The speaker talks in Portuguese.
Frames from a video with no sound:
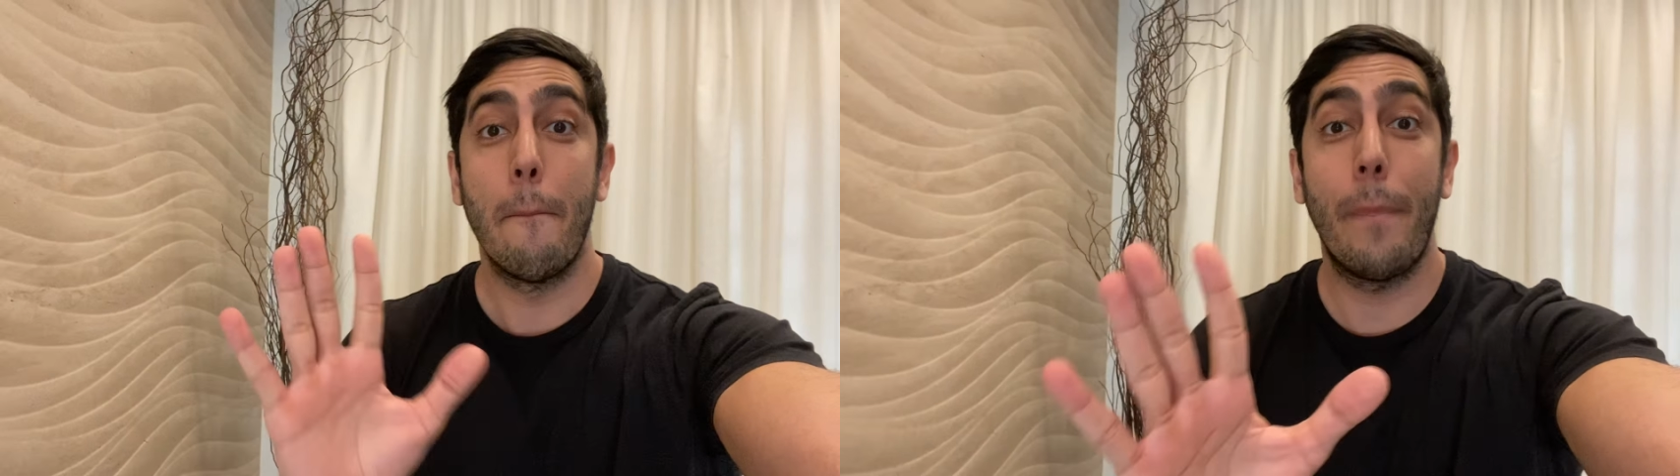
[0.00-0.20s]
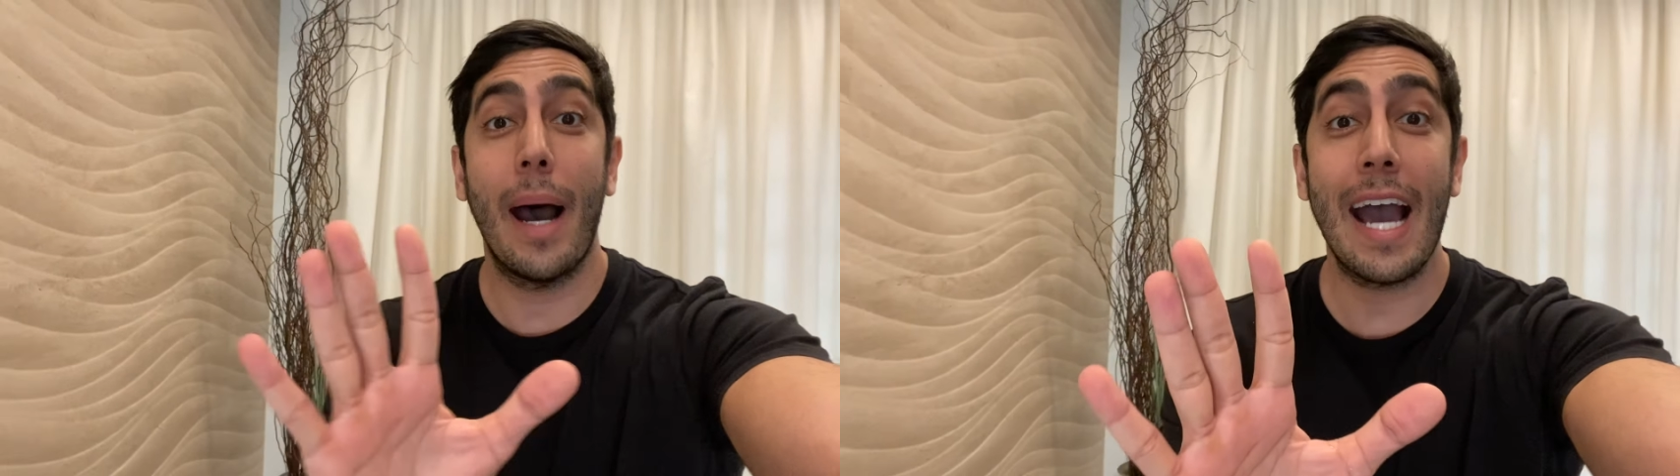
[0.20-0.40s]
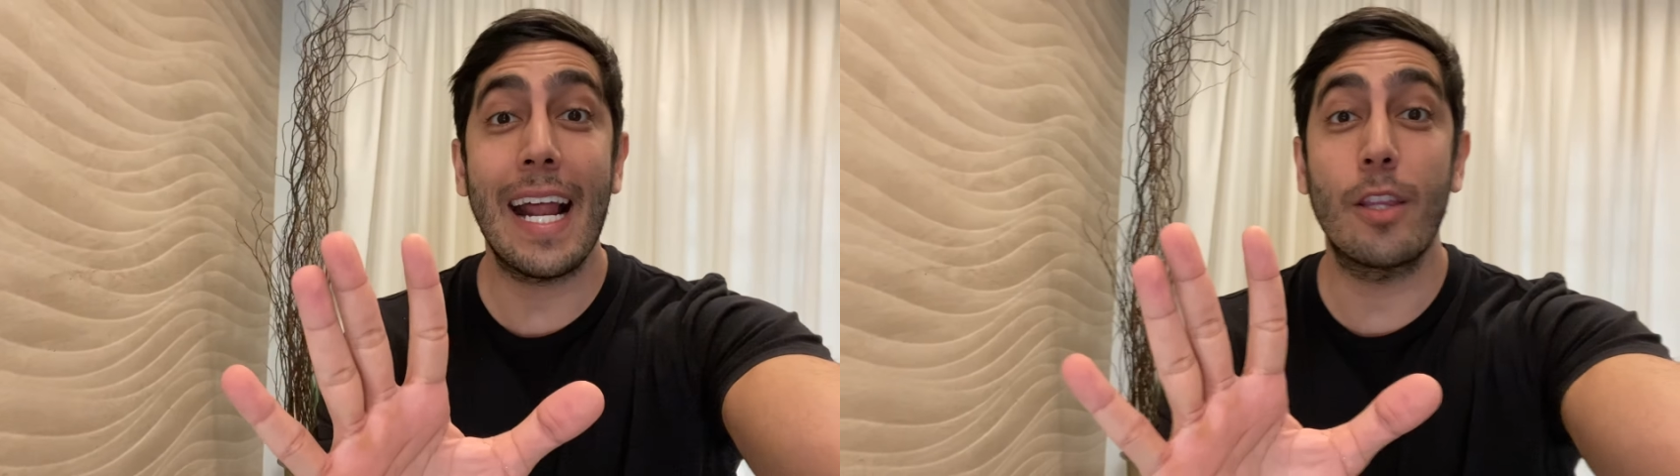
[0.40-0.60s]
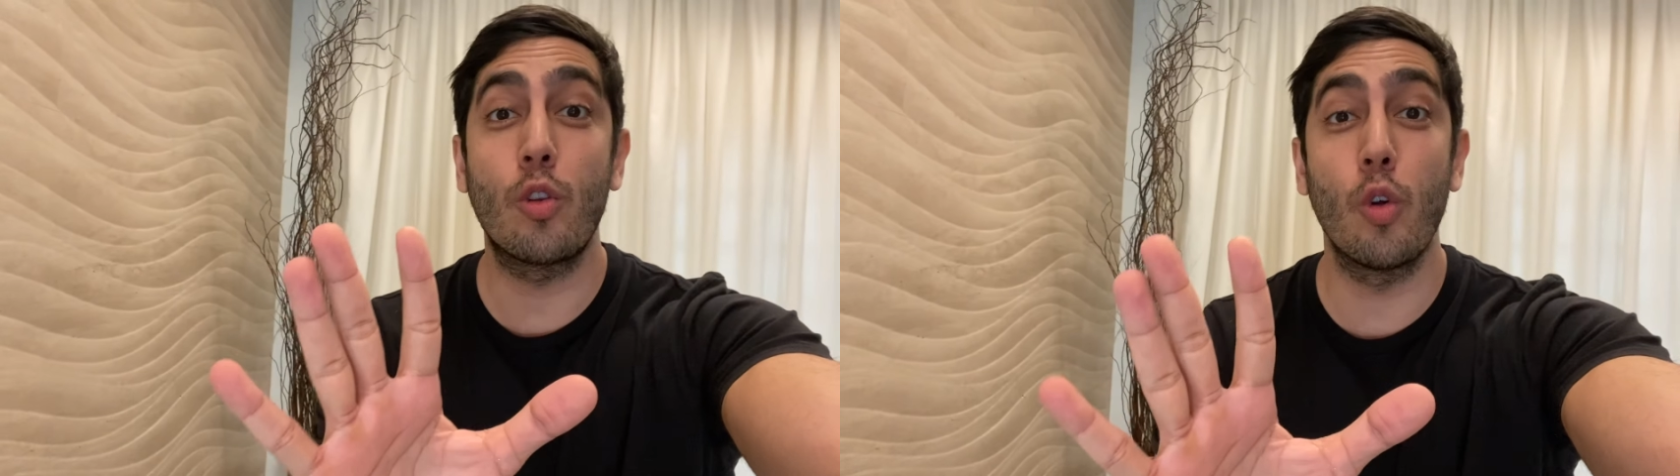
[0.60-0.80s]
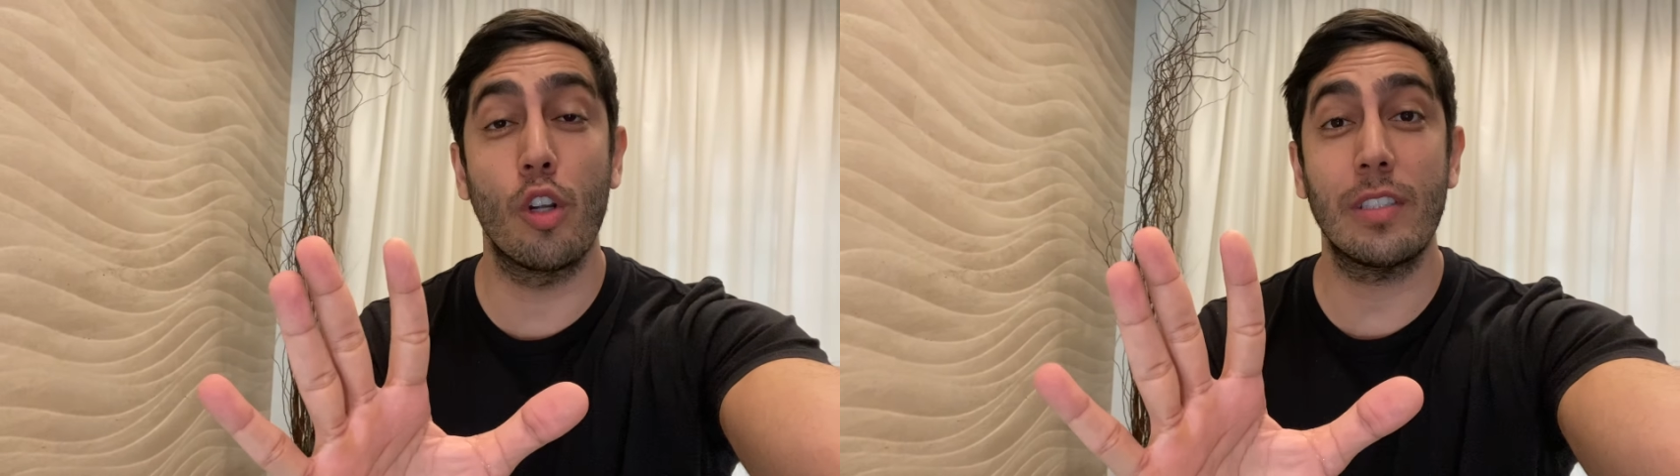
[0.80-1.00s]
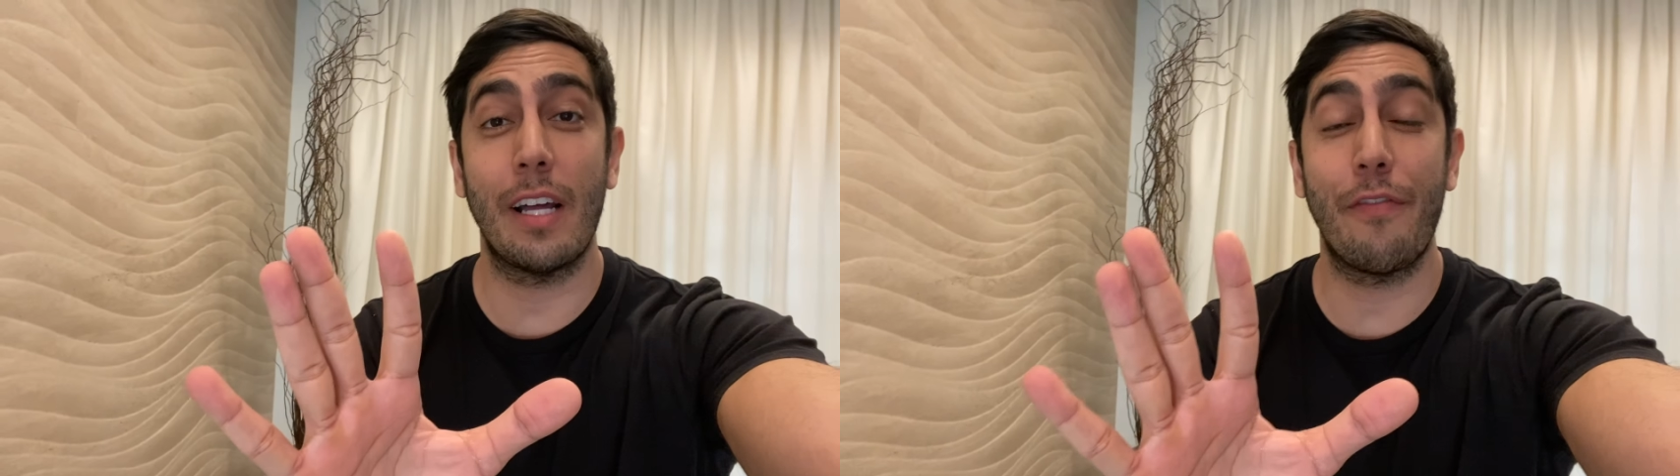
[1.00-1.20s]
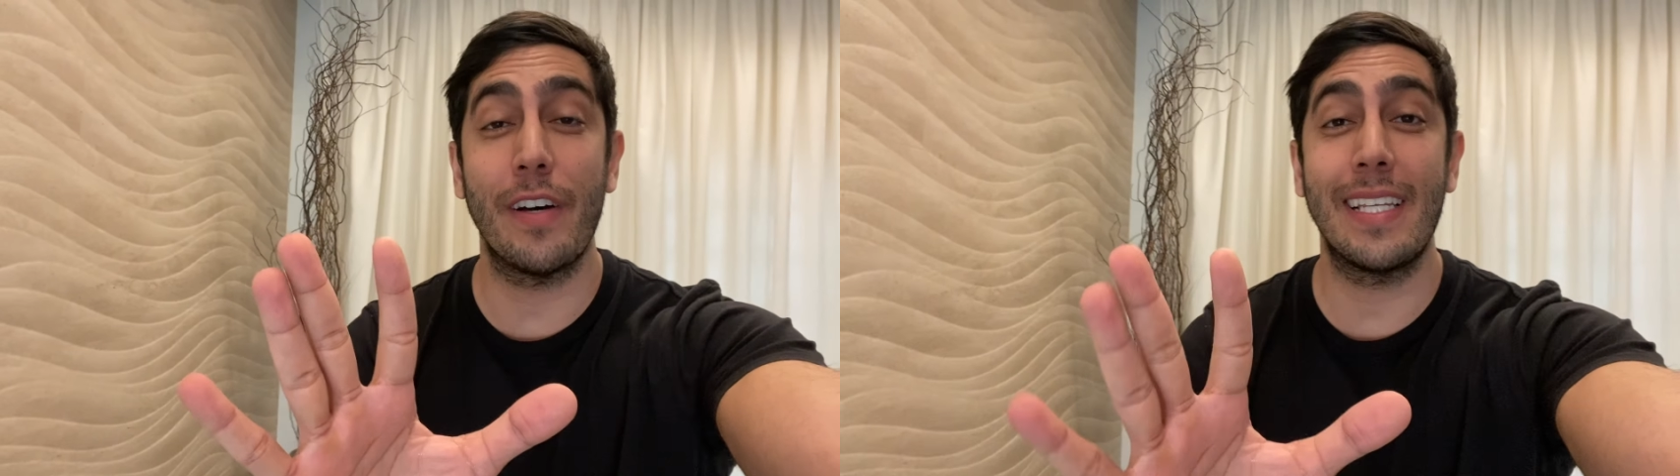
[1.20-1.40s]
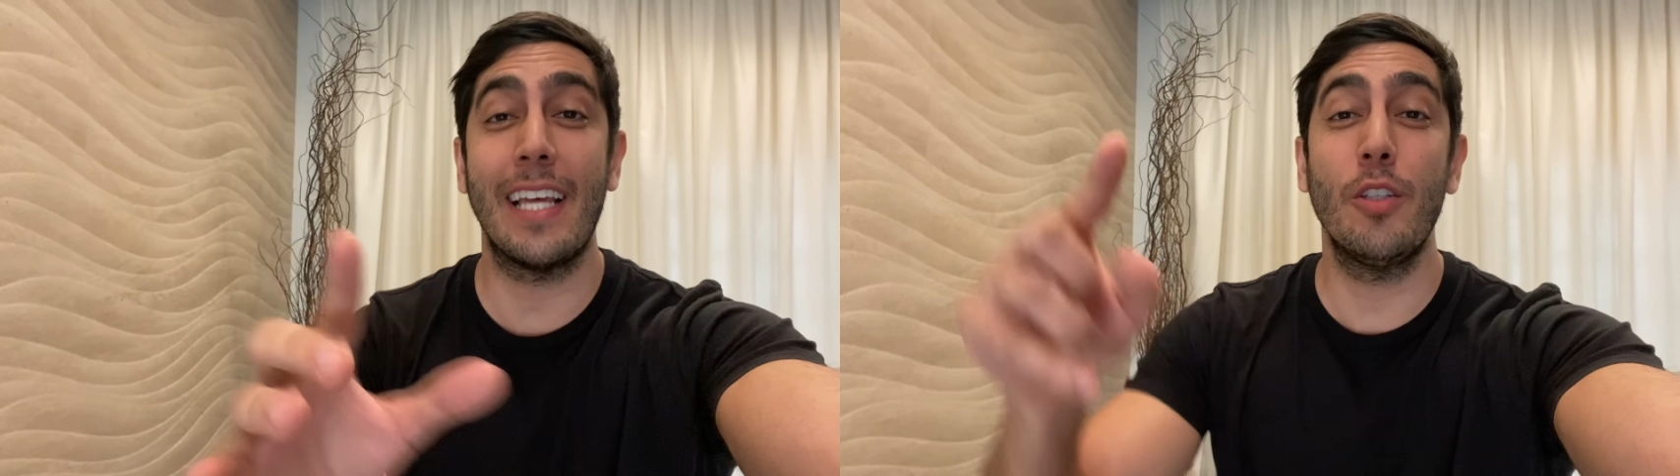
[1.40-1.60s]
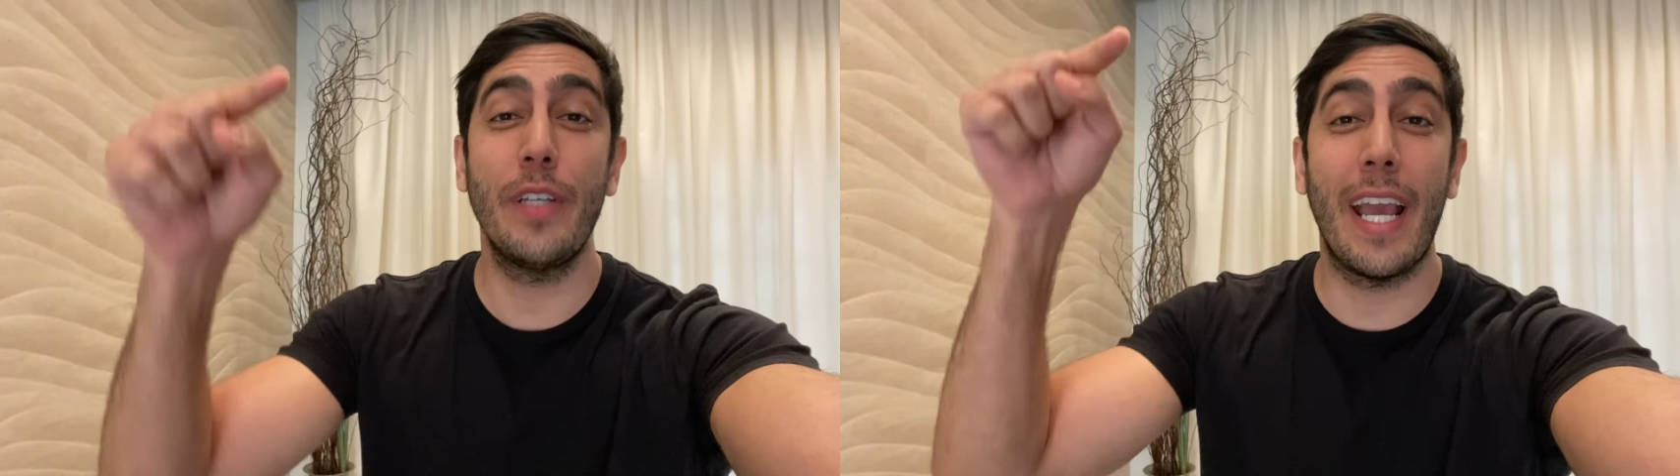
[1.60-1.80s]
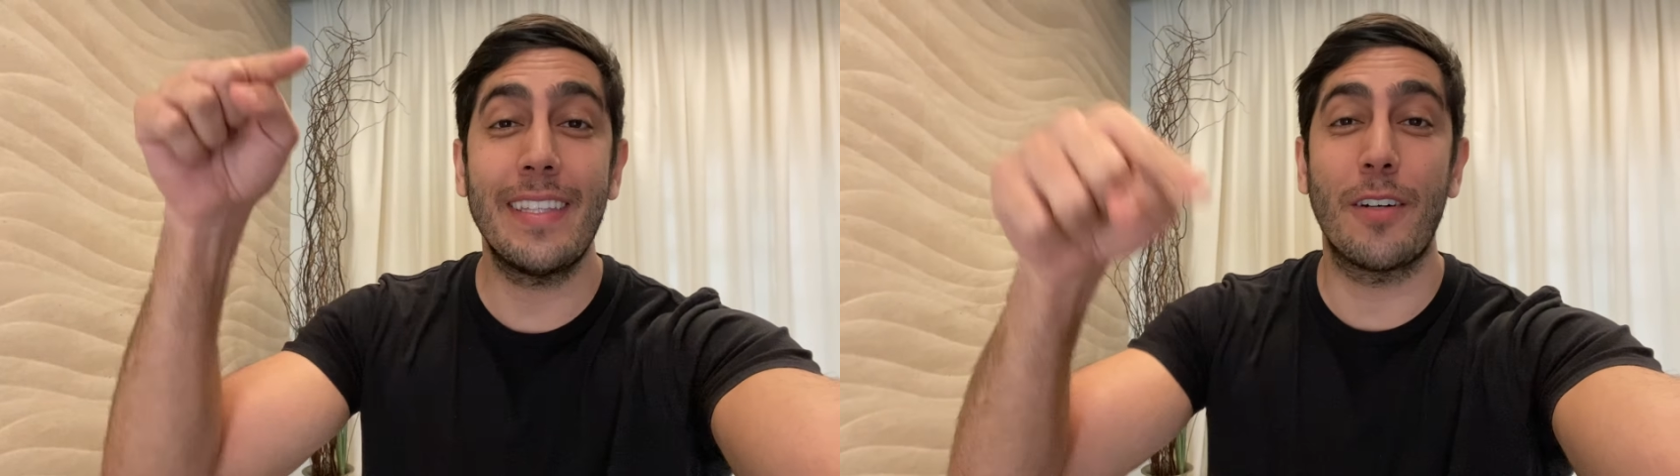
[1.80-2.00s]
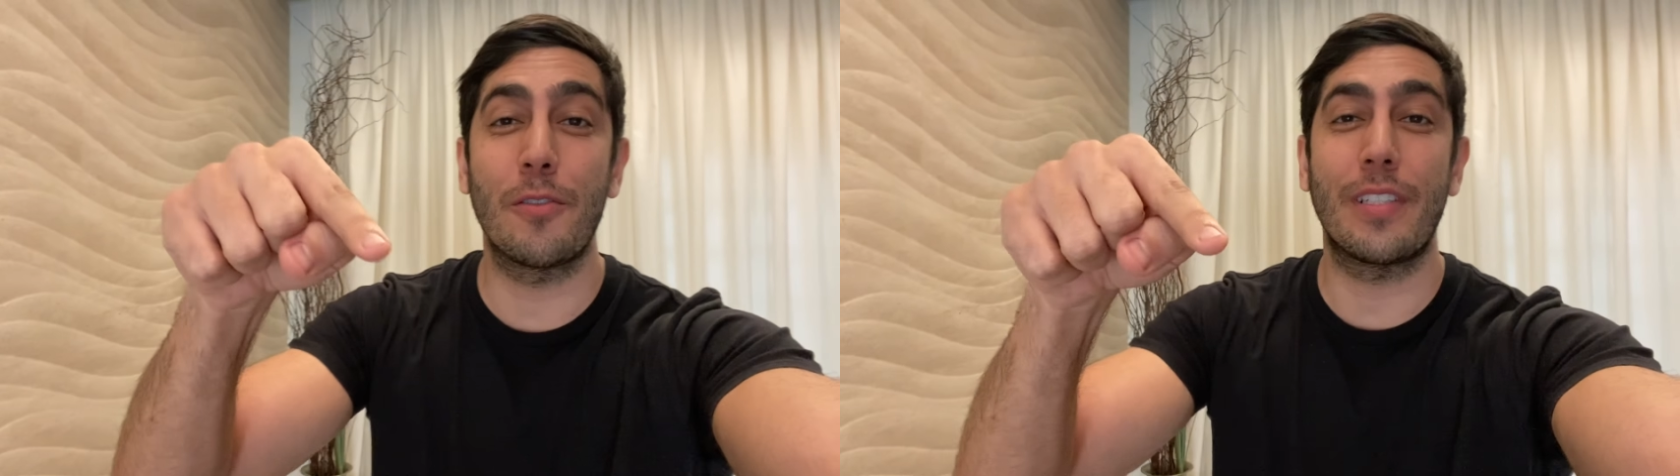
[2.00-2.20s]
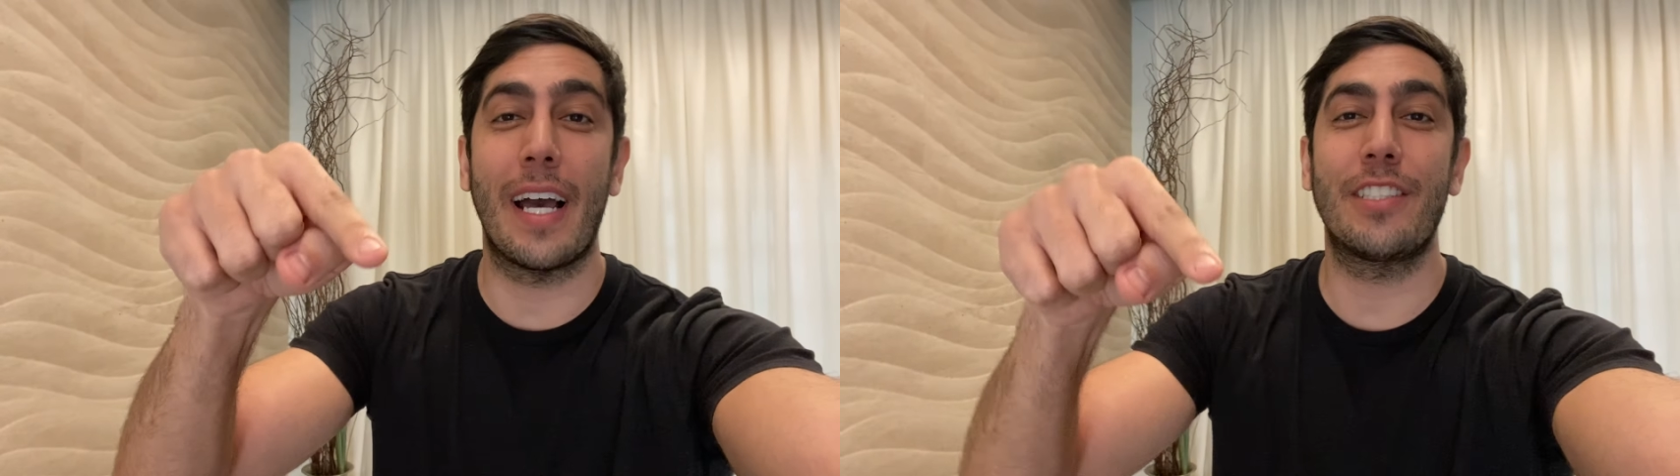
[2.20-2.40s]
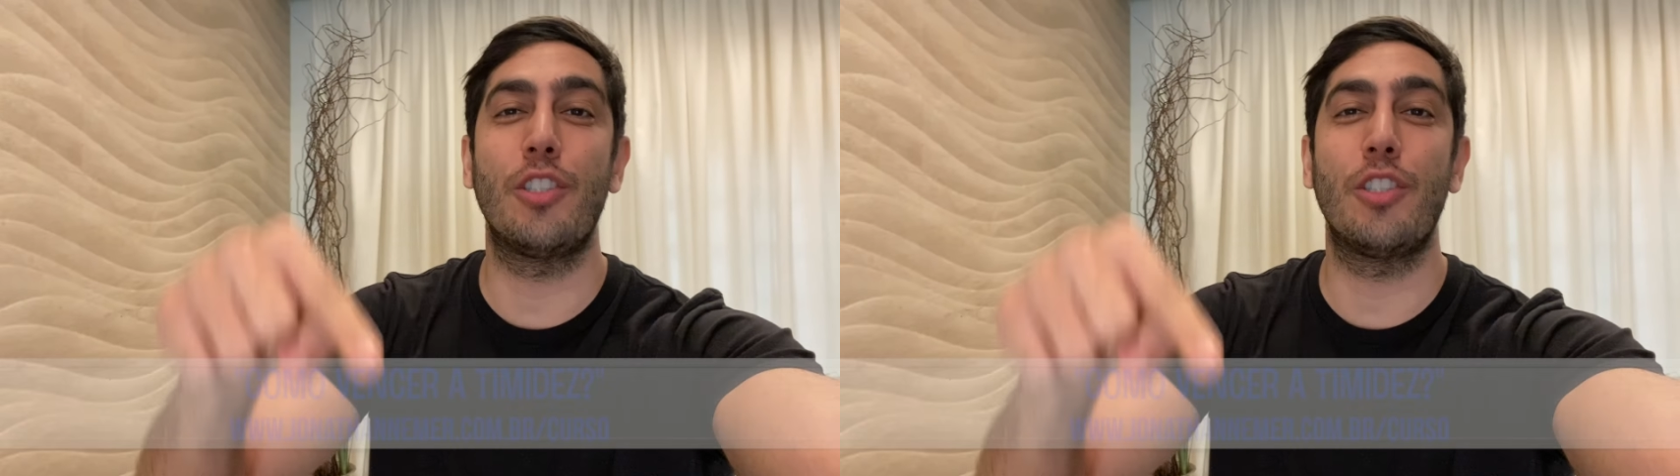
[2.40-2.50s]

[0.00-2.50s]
Para tudo que está fazendo e entre no site